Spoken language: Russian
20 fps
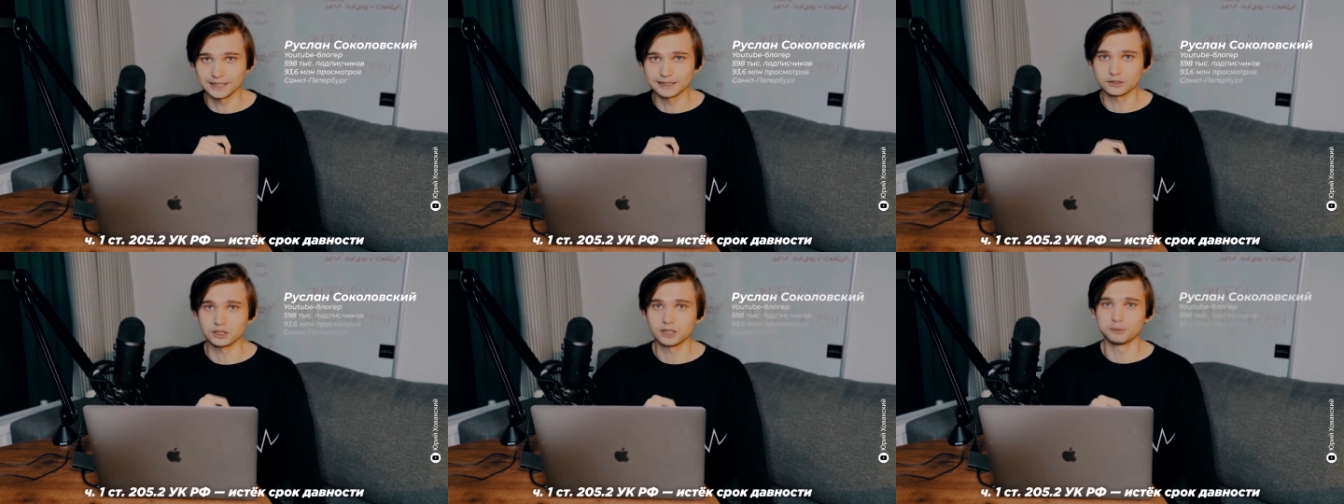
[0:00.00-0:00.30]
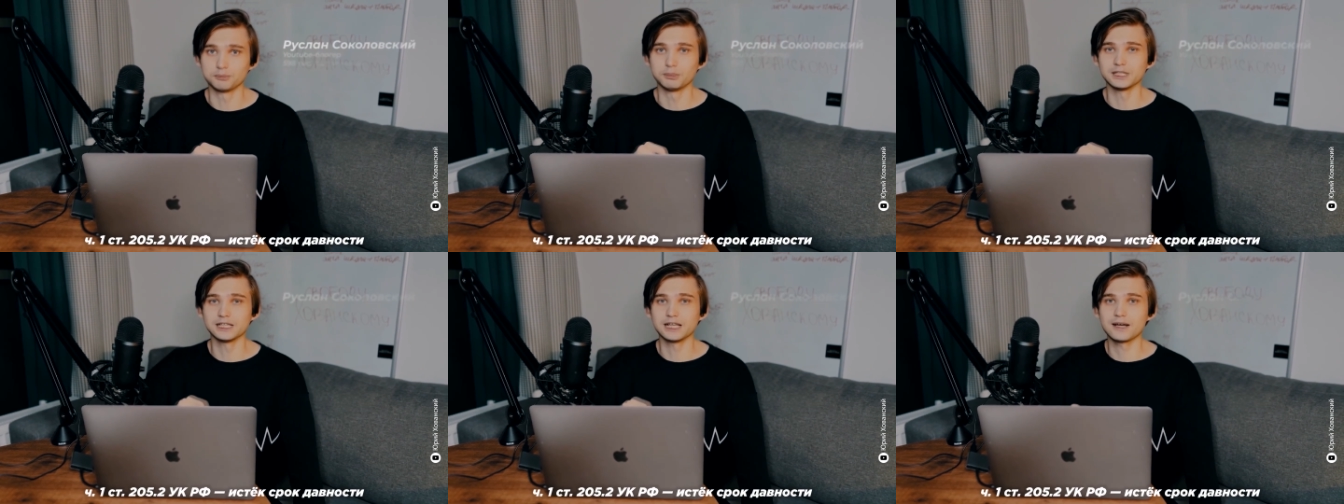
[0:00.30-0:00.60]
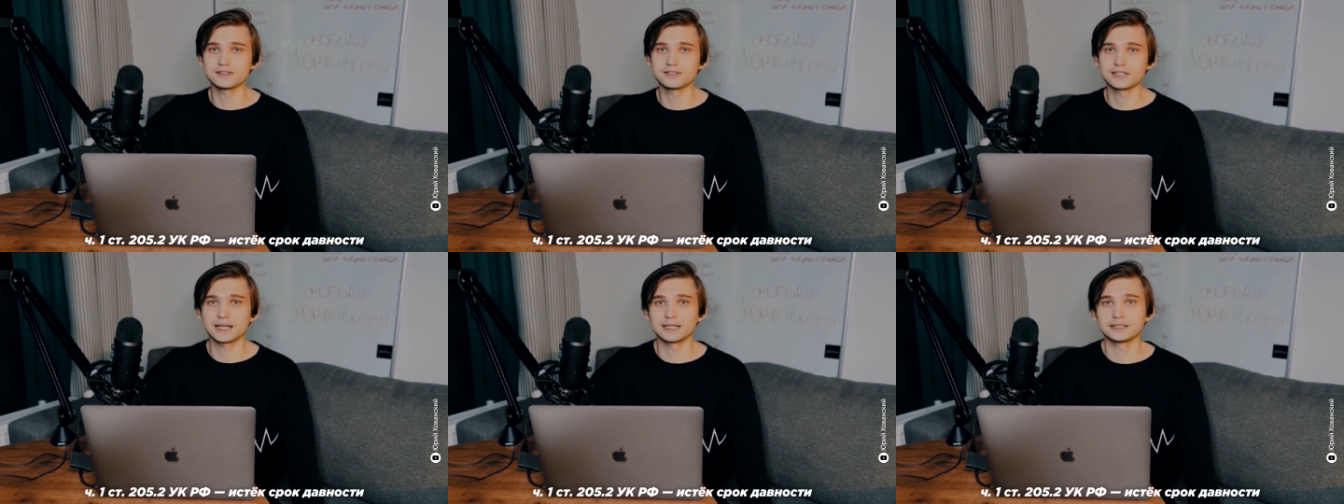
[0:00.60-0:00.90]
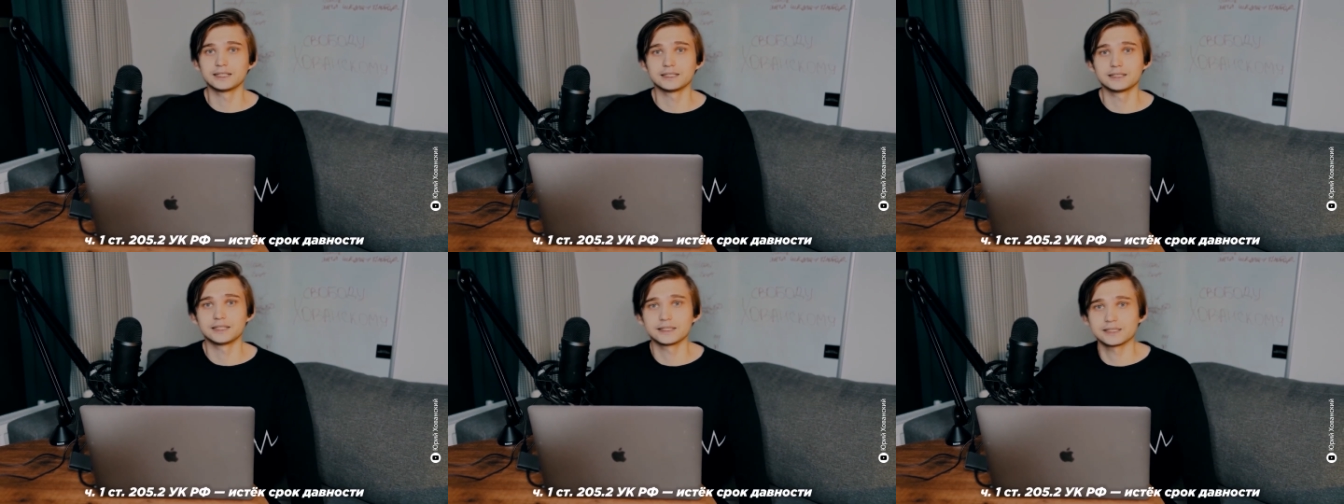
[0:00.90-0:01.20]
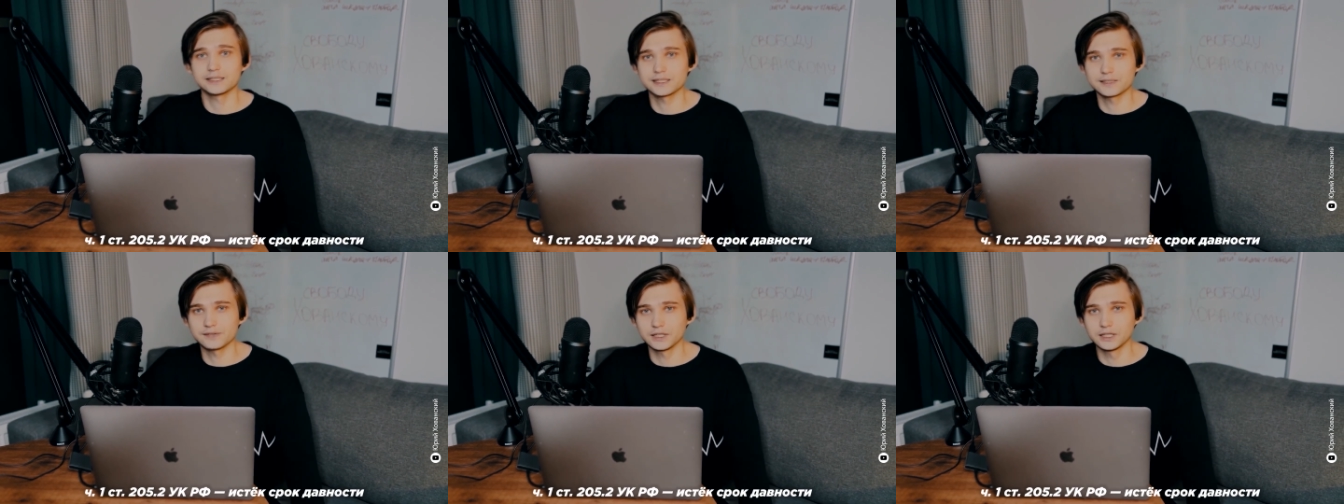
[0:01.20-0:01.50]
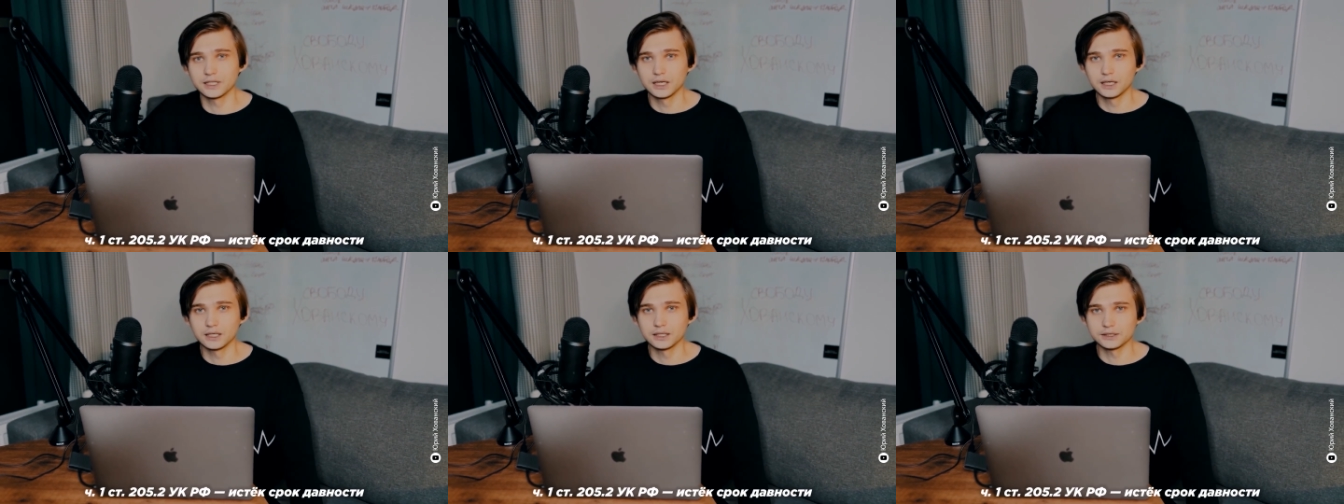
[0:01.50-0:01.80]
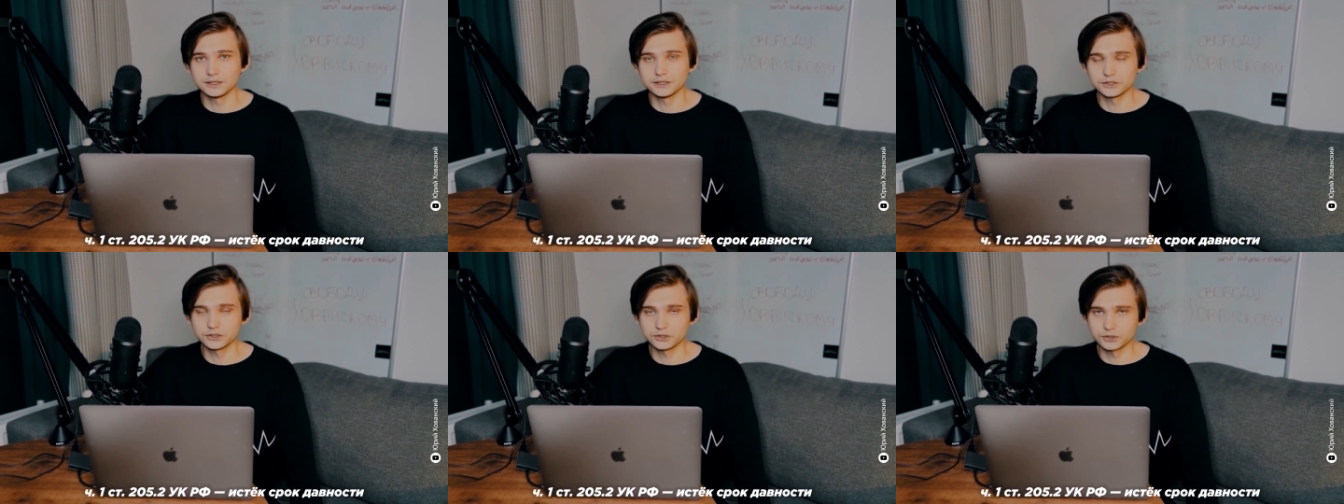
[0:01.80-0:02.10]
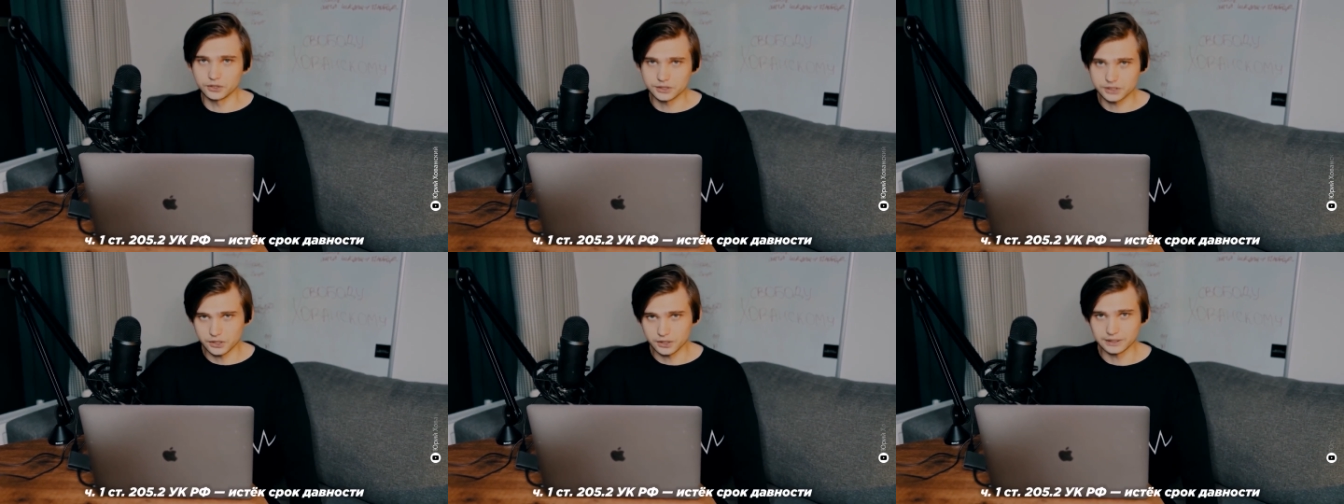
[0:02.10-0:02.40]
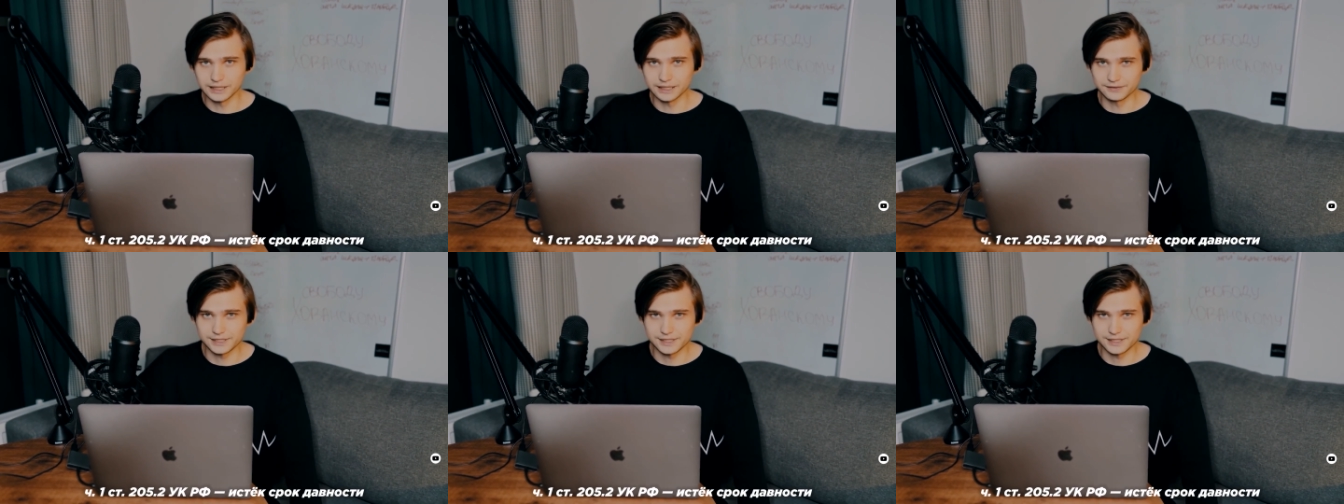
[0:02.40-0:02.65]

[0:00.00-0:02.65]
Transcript: которая была в законодательстве, истек срок